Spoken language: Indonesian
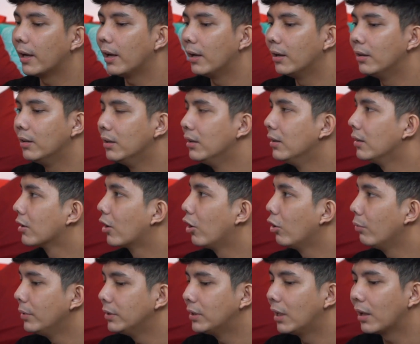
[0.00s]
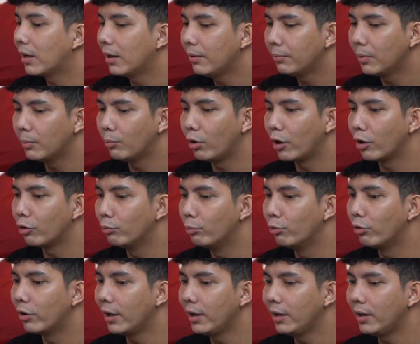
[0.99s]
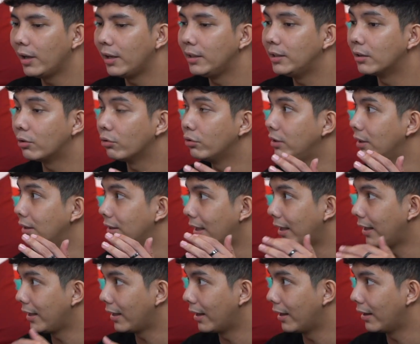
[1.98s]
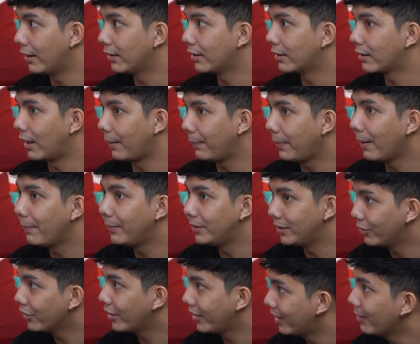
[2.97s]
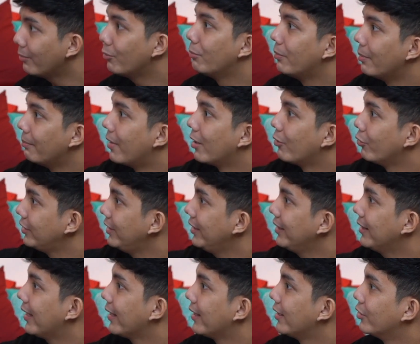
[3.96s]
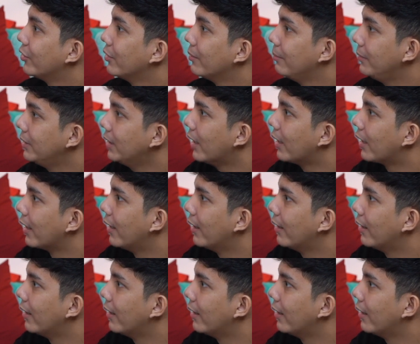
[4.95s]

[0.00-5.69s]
kak, kalau misalkan memulai hubungan dari jatuh cinta nih kak tapi abis itu kita mau membangun cinta gitu bisa nggak kak